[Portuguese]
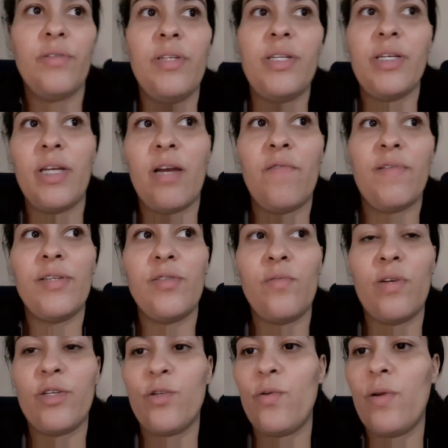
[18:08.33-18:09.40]
quando ele chegar eu faço
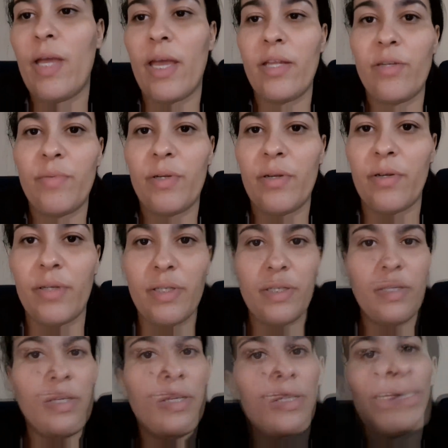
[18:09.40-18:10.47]
um cachorro quente pra
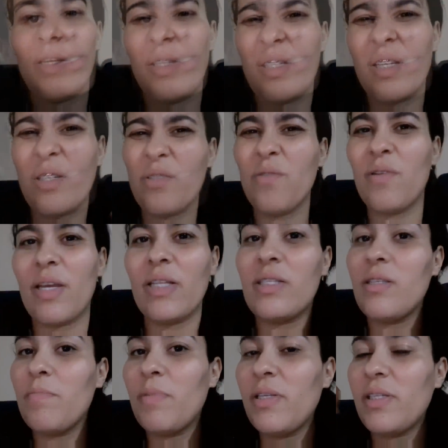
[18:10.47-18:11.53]
nós. Esse cachorro
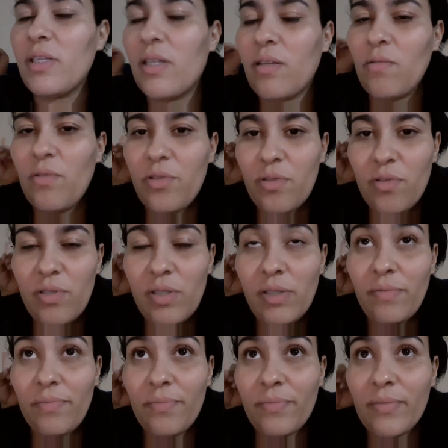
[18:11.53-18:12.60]
quente simplesinho é tão gostoso,
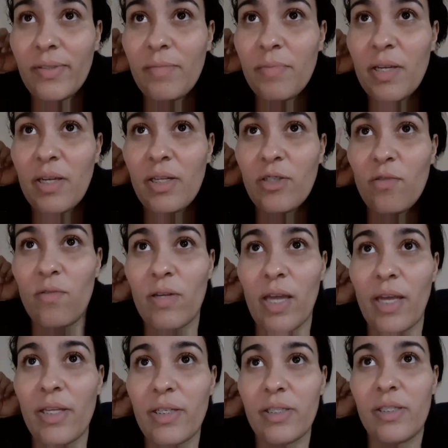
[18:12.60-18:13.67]
né? Porque cachorro
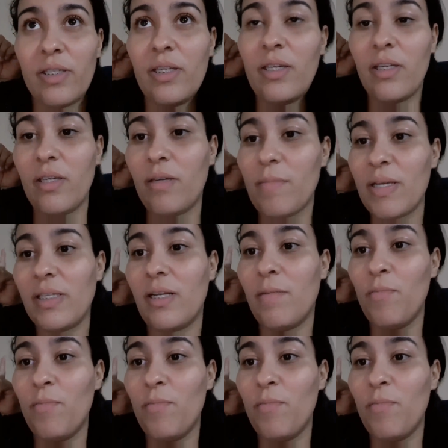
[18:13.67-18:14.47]
quente, assim, é mais